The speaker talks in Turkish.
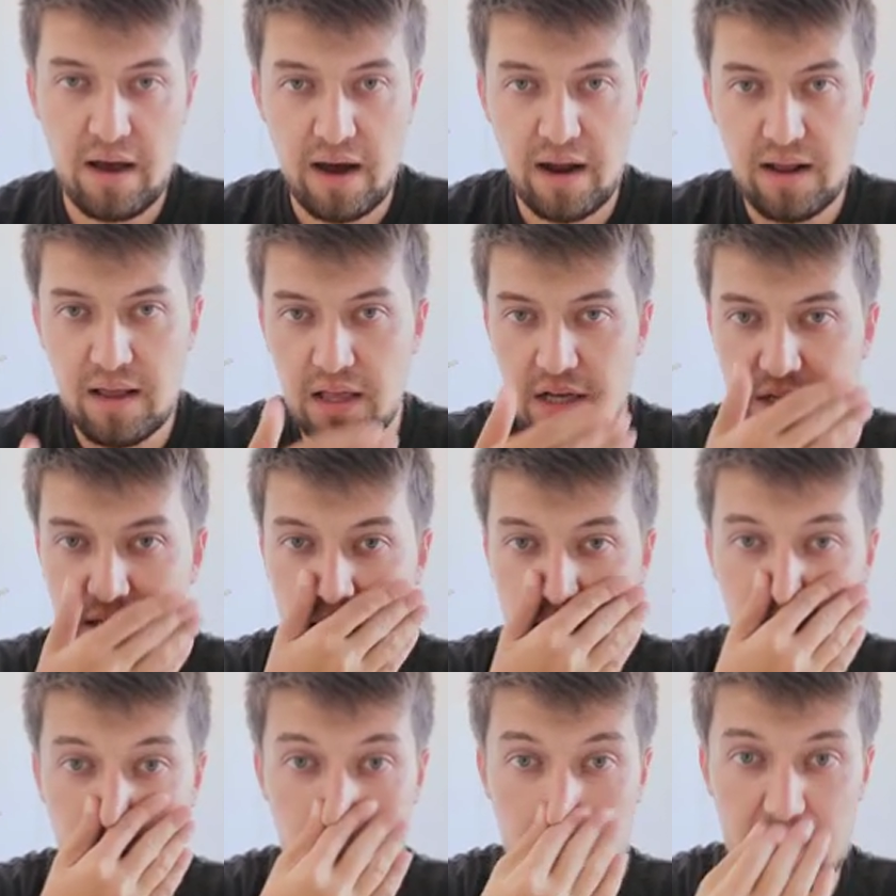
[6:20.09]

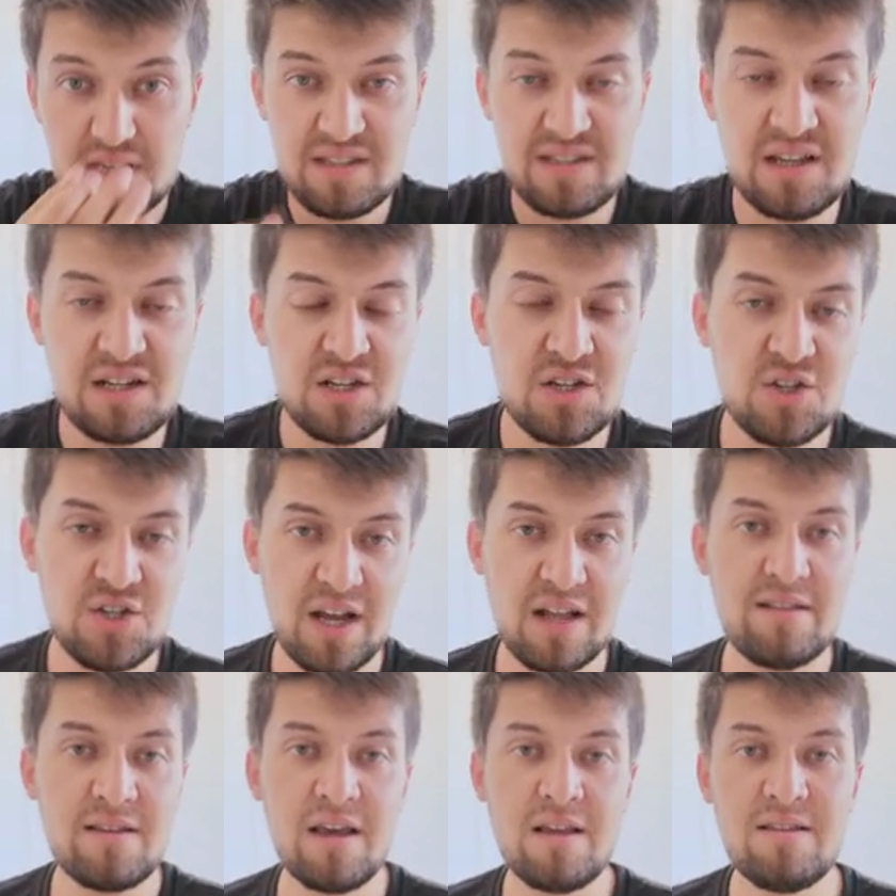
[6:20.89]
Arkadaşlar sizler için
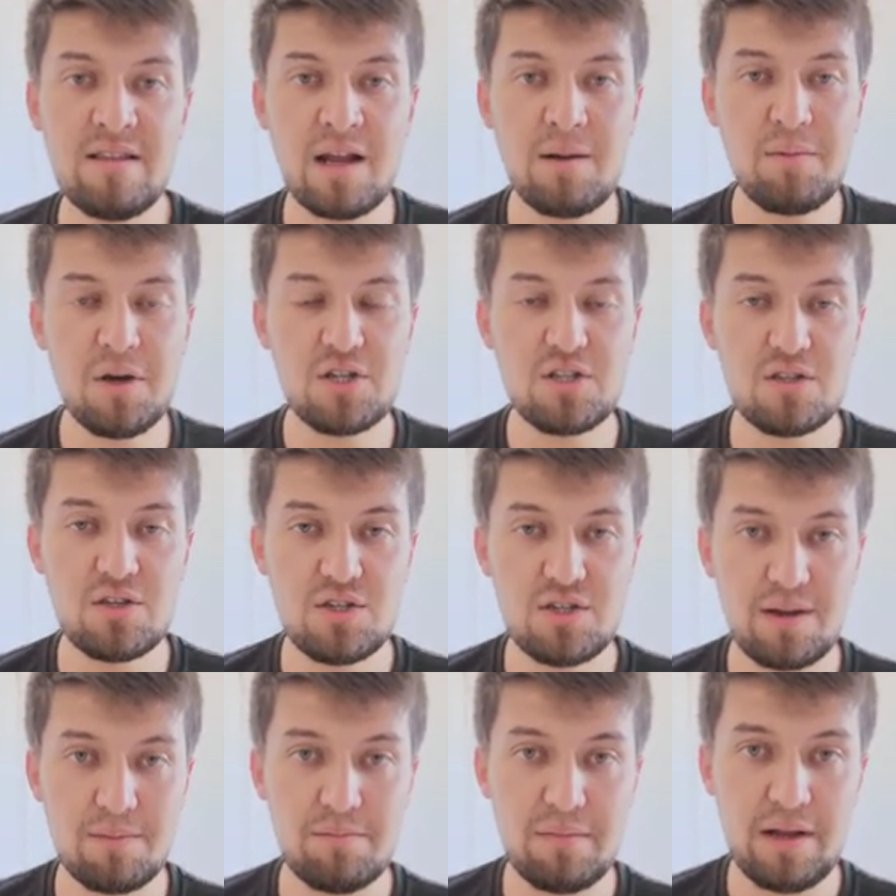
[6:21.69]
canlı yayınlar
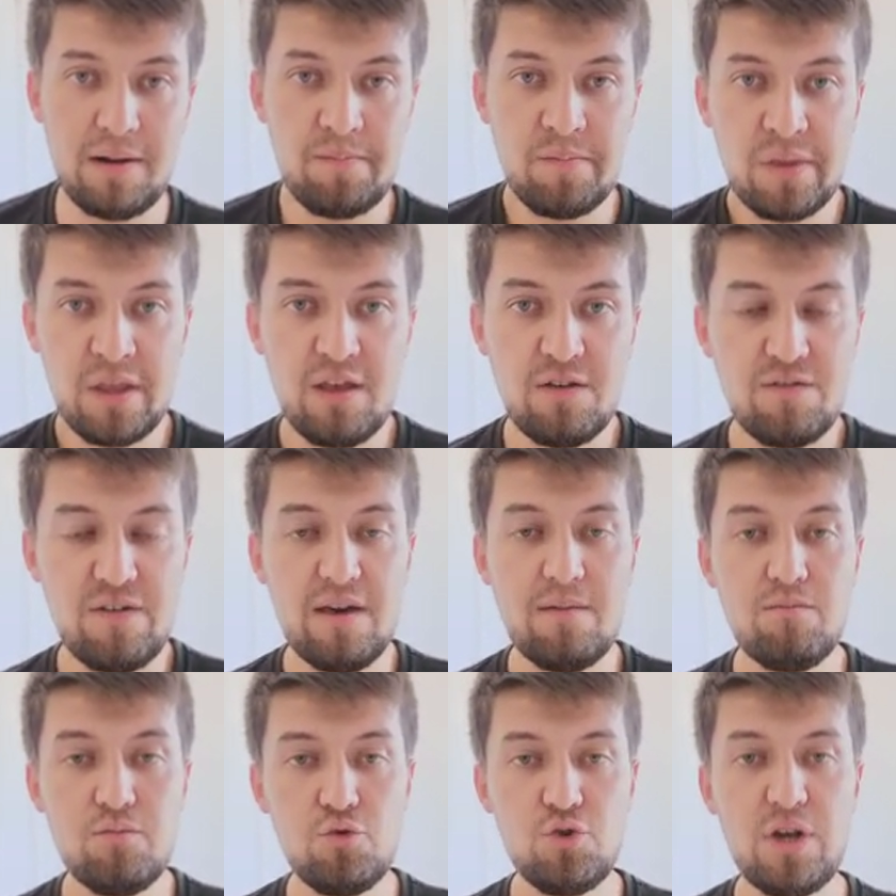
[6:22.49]
başlayacağım ben
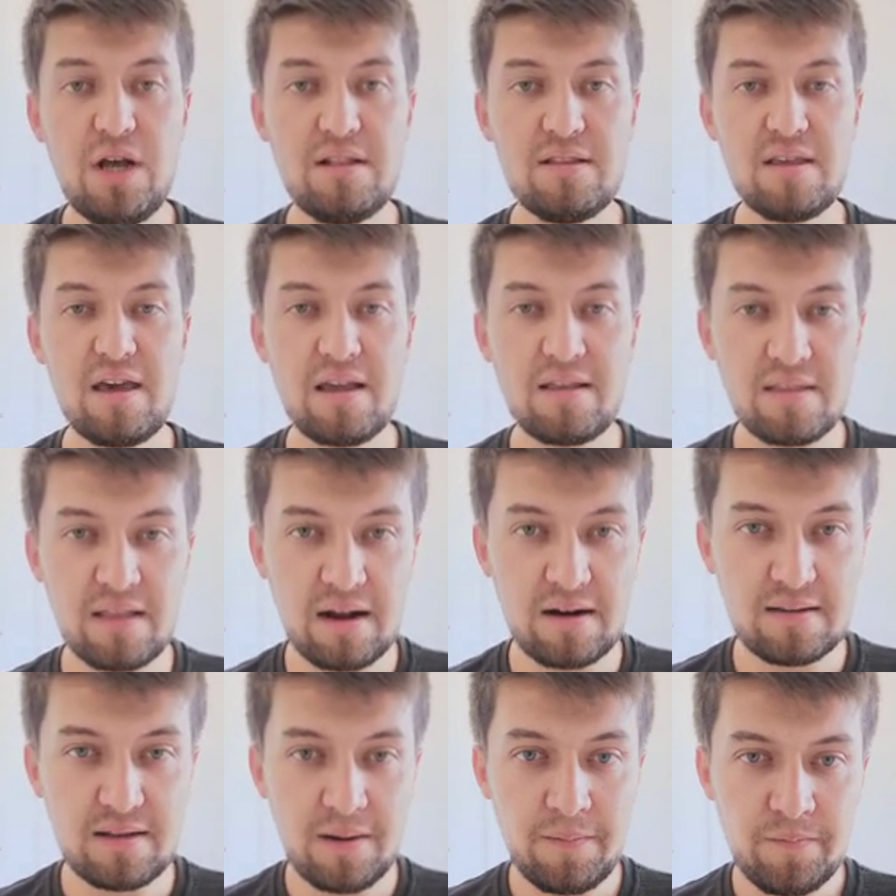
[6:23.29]
ve bu canlı
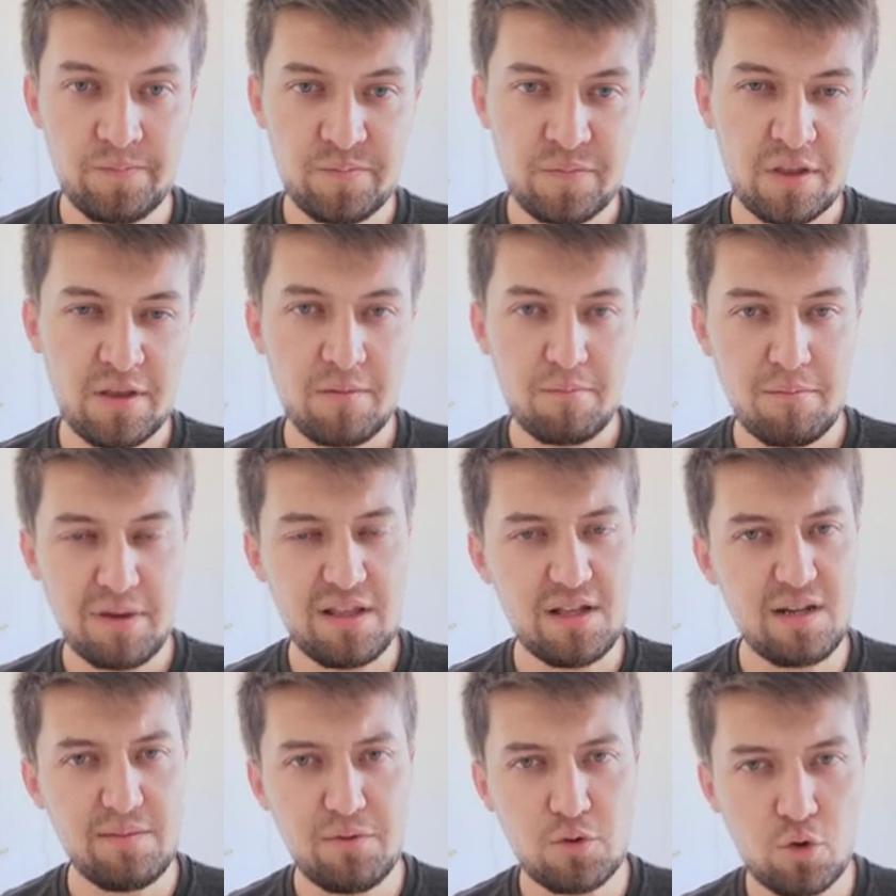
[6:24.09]
yayınlarda
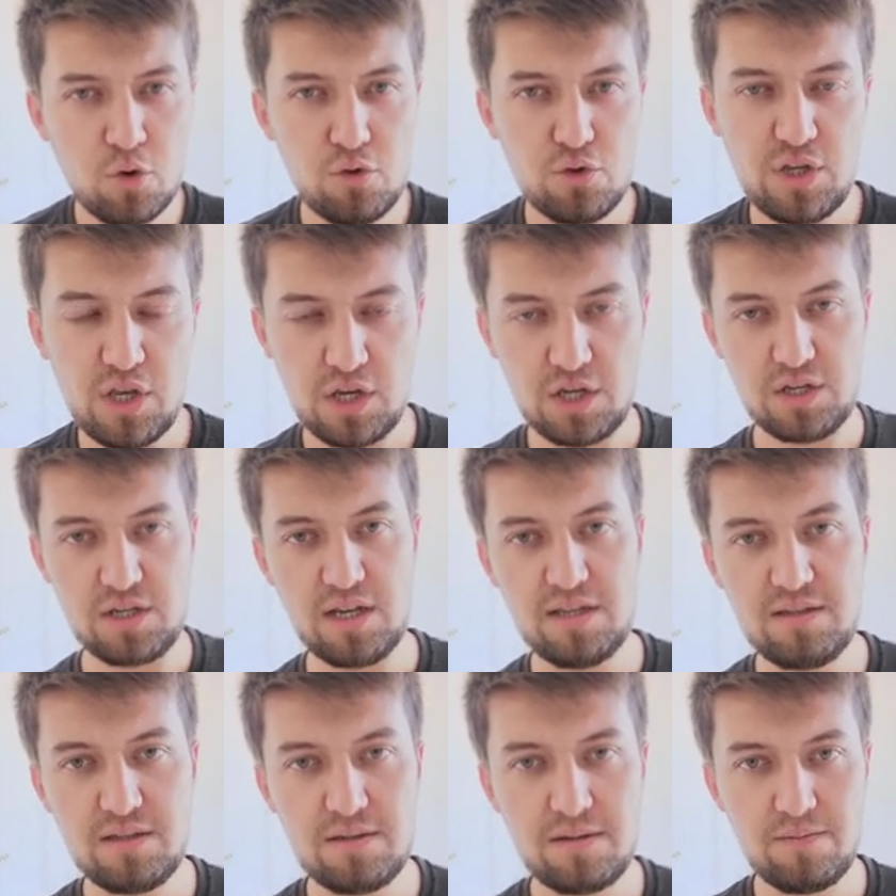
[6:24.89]
belirli bir konu
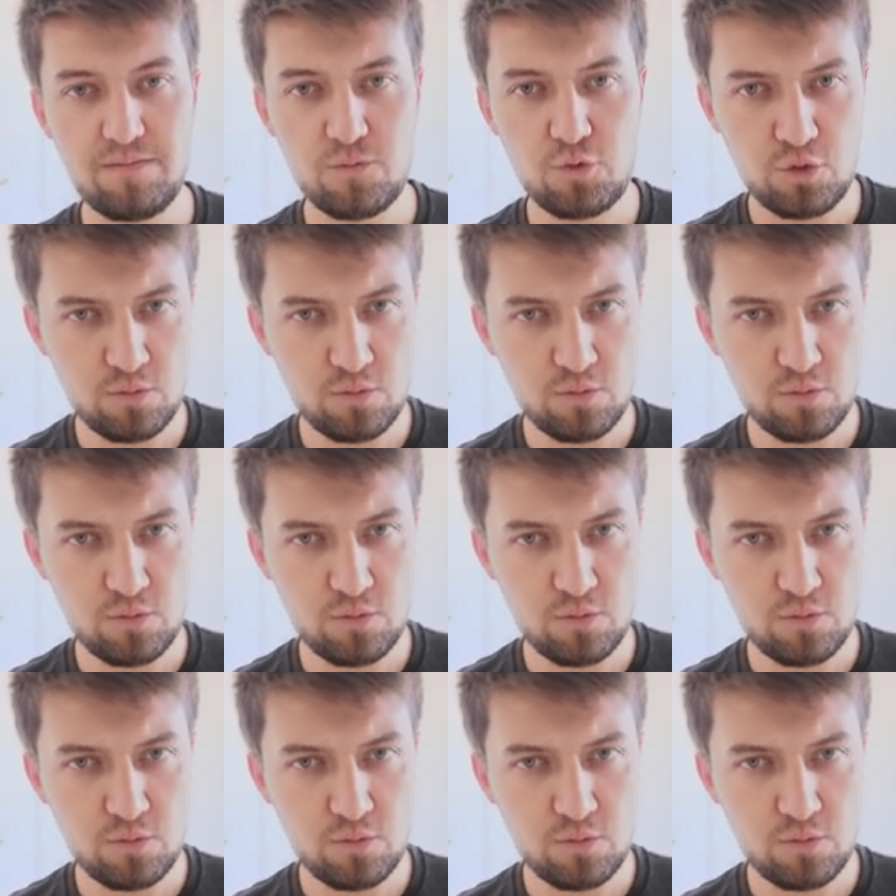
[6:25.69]
seçeceğiz.